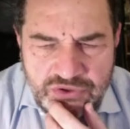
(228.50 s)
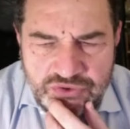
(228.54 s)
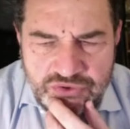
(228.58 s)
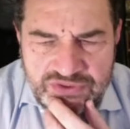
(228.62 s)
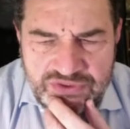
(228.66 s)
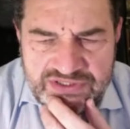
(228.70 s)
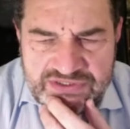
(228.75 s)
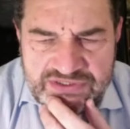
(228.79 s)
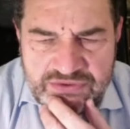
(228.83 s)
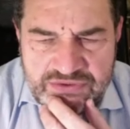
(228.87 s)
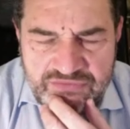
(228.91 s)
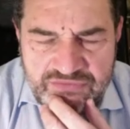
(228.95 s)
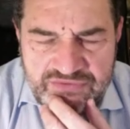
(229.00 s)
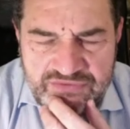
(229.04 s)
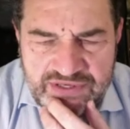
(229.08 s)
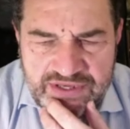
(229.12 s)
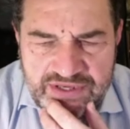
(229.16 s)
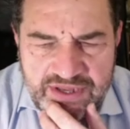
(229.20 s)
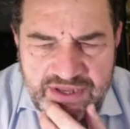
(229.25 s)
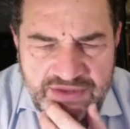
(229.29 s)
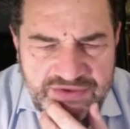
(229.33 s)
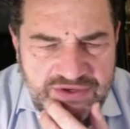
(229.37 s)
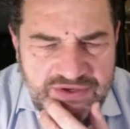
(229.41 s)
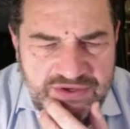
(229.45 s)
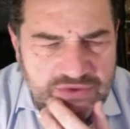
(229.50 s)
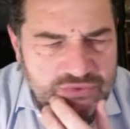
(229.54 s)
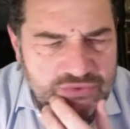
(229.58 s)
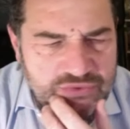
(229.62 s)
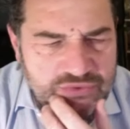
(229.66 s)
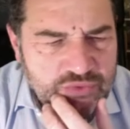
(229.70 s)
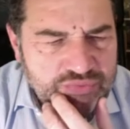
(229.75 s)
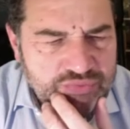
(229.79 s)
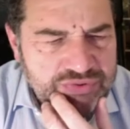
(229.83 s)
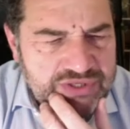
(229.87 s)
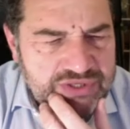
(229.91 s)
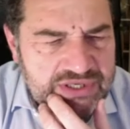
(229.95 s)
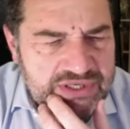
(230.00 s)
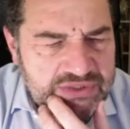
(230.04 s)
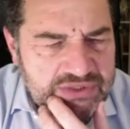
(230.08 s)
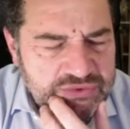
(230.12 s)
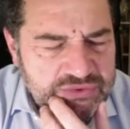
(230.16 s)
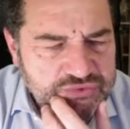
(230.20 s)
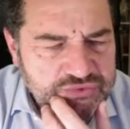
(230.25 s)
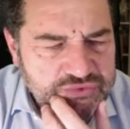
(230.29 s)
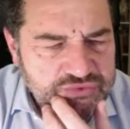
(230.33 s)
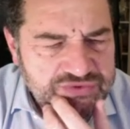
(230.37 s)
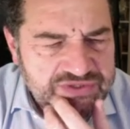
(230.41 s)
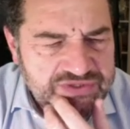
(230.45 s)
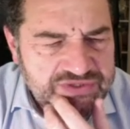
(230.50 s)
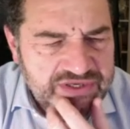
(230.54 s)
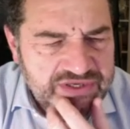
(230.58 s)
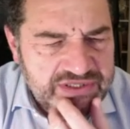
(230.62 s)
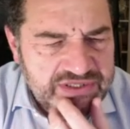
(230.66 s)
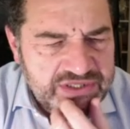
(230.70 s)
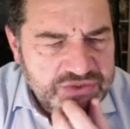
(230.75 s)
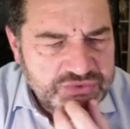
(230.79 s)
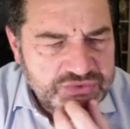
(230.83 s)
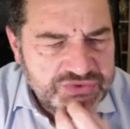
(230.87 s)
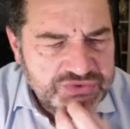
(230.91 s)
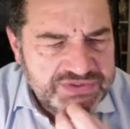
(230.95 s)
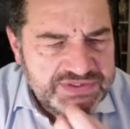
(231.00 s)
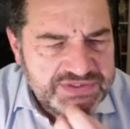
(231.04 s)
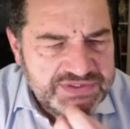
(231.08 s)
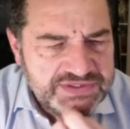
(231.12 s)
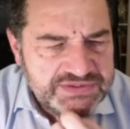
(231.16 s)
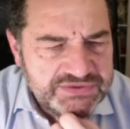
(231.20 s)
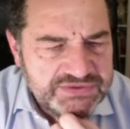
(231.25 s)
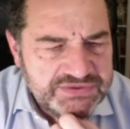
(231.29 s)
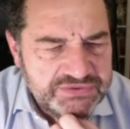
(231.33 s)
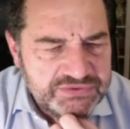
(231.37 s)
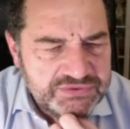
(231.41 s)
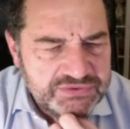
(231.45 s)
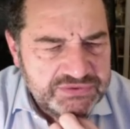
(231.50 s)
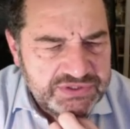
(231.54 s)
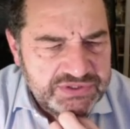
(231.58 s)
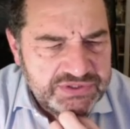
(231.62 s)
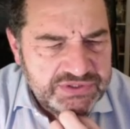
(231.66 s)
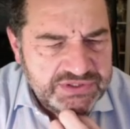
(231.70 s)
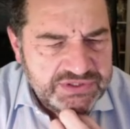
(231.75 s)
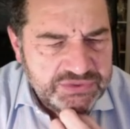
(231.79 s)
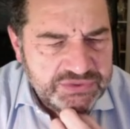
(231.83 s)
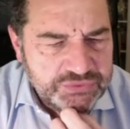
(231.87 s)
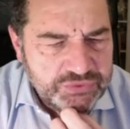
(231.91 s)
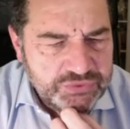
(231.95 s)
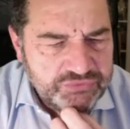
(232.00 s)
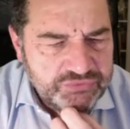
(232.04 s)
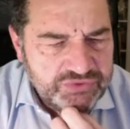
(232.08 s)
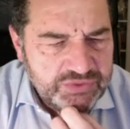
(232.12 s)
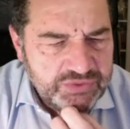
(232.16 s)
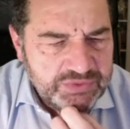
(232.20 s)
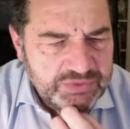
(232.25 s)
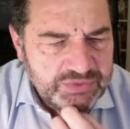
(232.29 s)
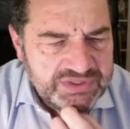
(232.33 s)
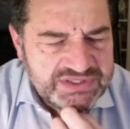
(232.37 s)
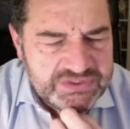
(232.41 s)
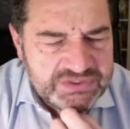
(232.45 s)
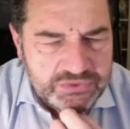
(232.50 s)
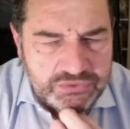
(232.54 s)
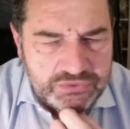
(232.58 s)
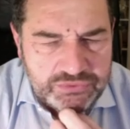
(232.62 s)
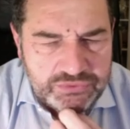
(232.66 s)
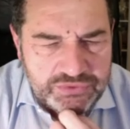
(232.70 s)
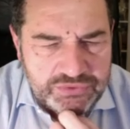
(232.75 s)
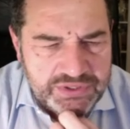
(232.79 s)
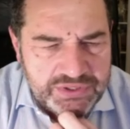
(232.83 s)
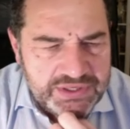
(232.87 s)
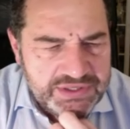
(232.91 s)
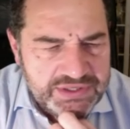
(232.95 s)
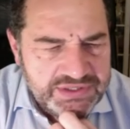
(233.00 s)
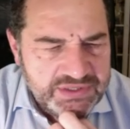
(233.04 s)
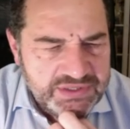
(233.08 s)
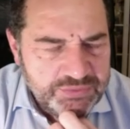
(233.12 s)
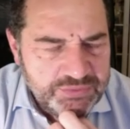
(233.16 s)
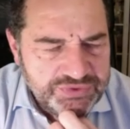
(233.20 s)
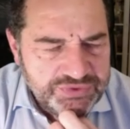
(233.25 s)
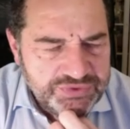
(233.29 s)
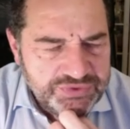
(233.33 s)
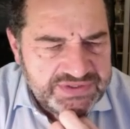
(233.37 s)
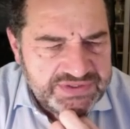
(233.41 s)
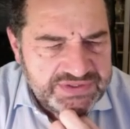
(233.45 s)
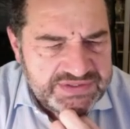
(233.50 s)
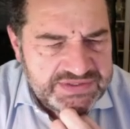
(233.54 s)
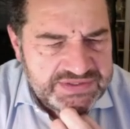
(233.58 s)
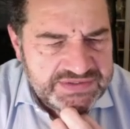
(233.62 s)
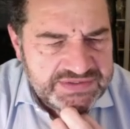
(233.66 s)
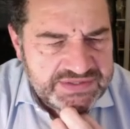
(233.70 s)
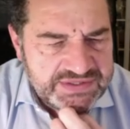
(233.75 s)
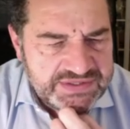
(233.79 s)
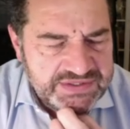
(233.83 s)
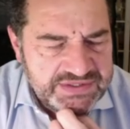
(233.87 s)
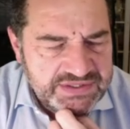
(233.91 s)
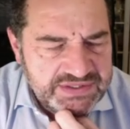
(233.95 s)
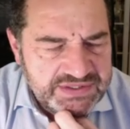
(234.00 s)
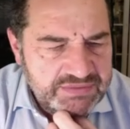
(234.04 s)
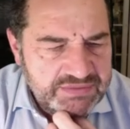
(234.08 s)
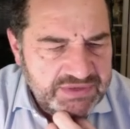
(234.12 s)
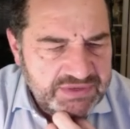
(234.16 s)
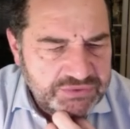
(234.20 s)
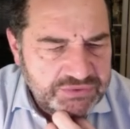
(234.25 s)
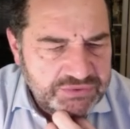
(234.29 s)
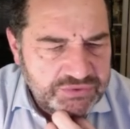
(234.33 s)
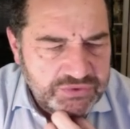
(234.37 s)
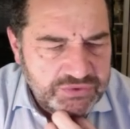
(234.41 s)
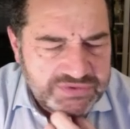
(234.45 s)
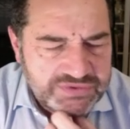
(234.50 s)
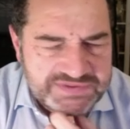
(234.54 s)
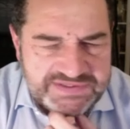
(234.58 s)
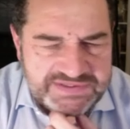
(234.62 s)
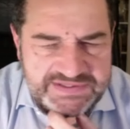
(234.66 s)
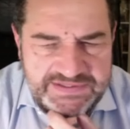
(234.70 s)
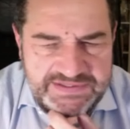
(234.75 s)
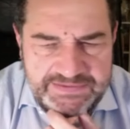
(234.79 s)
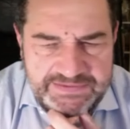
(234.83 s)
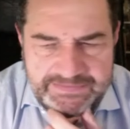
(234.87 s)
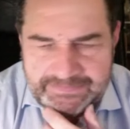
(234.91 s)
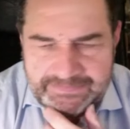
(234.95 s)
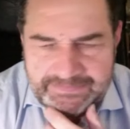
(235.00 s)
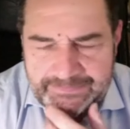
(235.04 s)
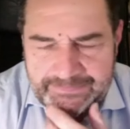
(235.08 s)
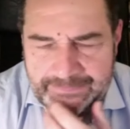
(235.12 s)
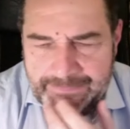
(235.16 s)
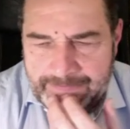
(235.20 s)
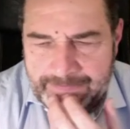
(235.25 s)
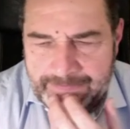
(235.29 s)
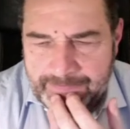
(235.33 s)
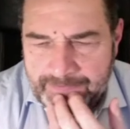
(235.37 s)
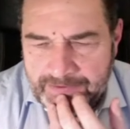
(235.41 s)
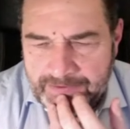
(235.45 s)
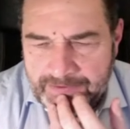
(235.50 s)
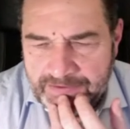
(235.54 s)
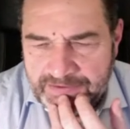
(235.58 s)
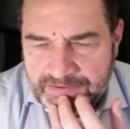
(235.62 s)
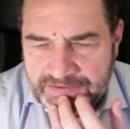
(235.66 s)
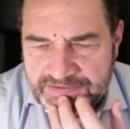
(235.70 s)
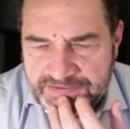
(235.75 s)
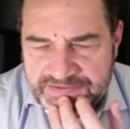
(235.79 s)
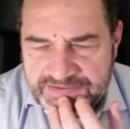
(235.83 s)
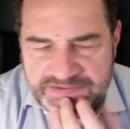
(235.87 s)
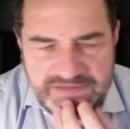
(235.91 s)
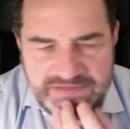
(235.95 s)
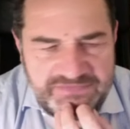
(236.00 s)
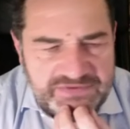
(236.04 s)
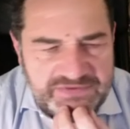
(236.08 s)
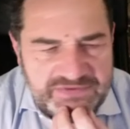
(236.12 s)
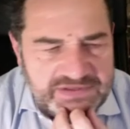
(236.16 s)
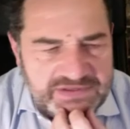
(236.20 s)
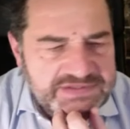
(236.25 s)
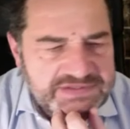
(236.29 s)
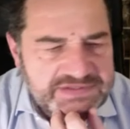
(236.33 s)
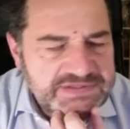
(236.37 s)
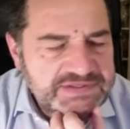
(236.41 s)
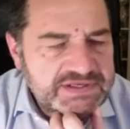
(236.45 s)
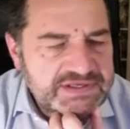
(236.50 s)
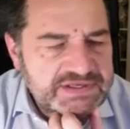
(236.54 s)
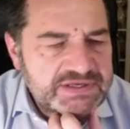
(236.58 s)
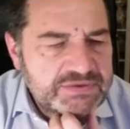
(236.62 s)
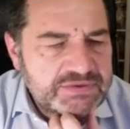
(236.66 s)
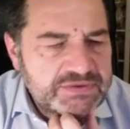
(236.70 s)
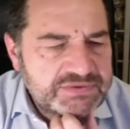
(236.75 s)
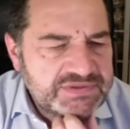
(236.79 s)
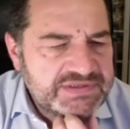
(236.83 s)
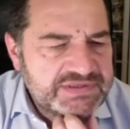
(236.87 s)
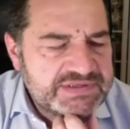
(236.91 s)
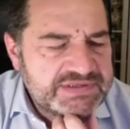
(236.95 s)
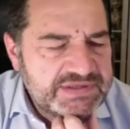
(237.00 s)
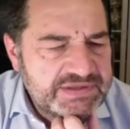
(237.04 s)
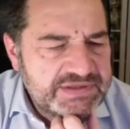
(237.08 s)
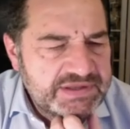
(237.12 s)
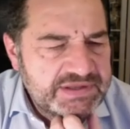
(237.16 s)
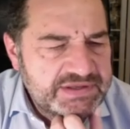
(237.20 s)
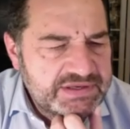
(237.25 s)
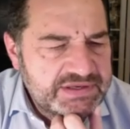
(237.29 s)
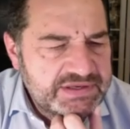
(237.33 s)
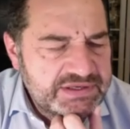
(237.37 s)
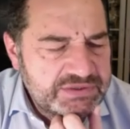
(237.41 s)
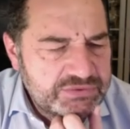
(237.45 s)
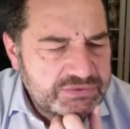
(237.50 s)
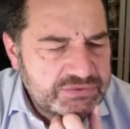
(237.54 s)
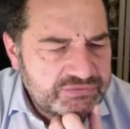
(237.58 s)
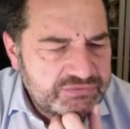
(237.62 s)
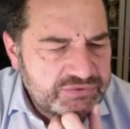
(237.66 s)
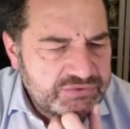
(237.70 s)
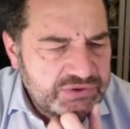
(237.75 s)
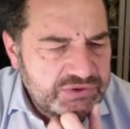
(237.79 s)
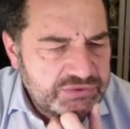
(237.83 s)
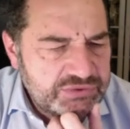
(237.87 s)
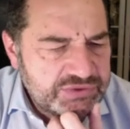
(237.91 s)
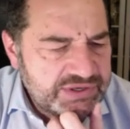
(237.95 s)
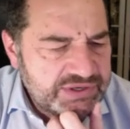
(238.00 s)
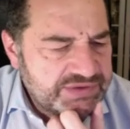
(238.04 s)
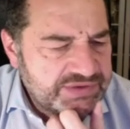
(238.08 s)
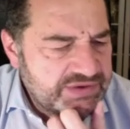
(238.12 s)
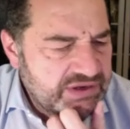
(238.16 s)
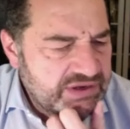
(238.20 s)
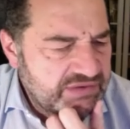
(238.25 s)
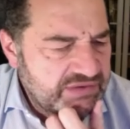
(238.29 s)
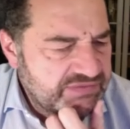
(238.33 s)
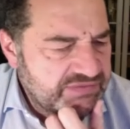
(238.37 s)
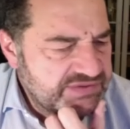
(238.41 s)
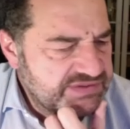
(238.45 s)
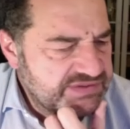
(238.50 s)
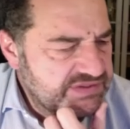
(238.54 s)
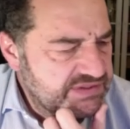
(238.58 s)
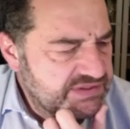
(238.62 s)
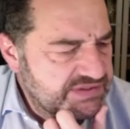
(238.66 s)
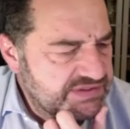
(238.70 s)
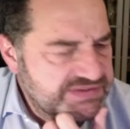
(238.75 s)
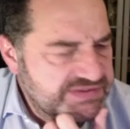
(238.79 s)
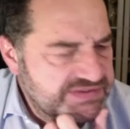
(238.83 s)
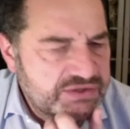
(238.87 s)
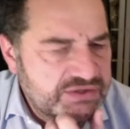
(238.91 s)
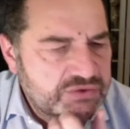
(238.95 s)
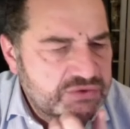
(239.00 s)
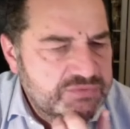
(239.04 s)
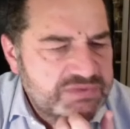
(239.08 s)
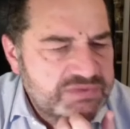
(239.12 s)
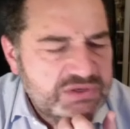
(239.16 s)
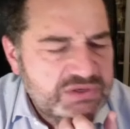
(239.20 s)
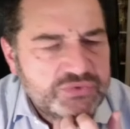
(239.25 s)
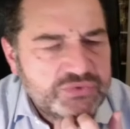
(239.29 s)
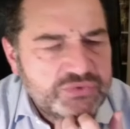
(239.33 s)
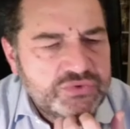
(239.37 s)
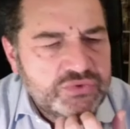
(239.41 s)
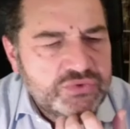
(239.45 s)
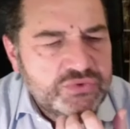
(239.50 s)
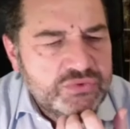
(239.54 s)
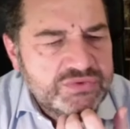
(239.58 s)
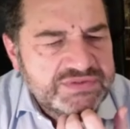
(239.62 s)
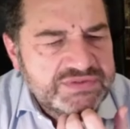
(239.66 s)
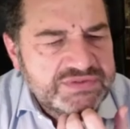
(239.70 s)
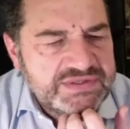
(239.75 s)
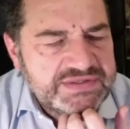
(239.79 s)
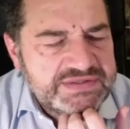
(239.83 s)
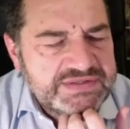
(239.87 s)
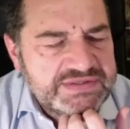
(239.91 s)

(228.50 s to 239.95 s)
Jean-Christophe Lagarde, qui a eu depuis quelques soucis avec la justice, qui était autrefois le président de l'UDI, député de Seine-Saint-Denis, maire de Drancy, mmh s'était félicité il y a une dizaine d'années de voir le Qatar investir 50 millions d'euros en